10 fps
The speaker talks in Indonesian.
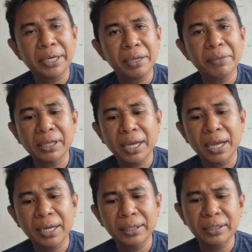badai
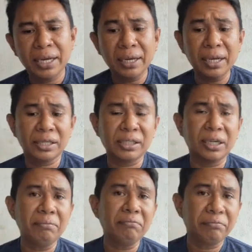matahari yang
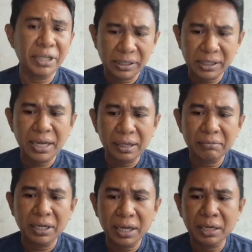ekstrim bisa
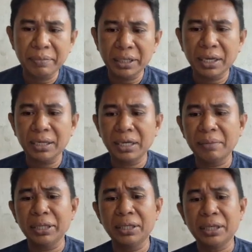mengakibatkan
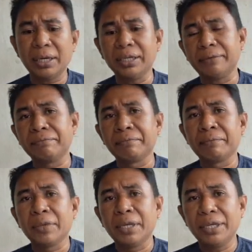kiamat internet
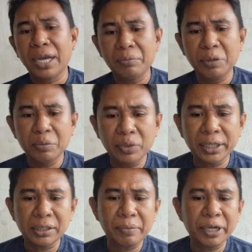yang
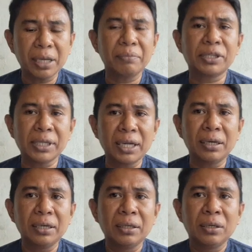membuat sebagian
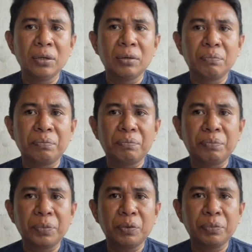besar
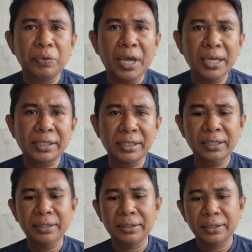
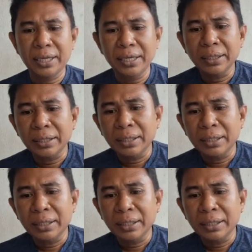populasi ya